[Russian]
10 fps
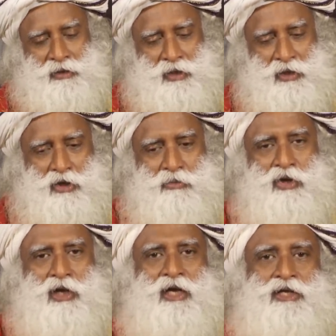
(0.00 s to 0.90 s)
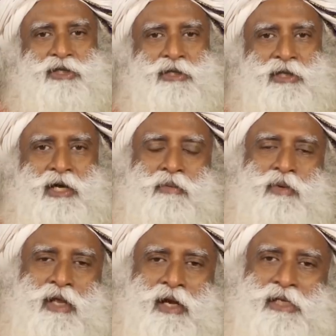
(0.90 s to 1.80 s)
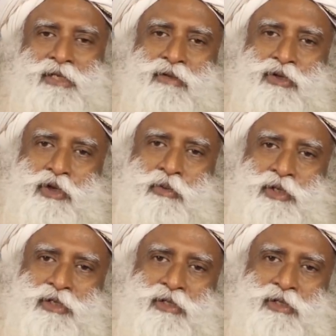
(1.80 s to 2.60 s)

в постоянном взаимодействии со всей Вселенной.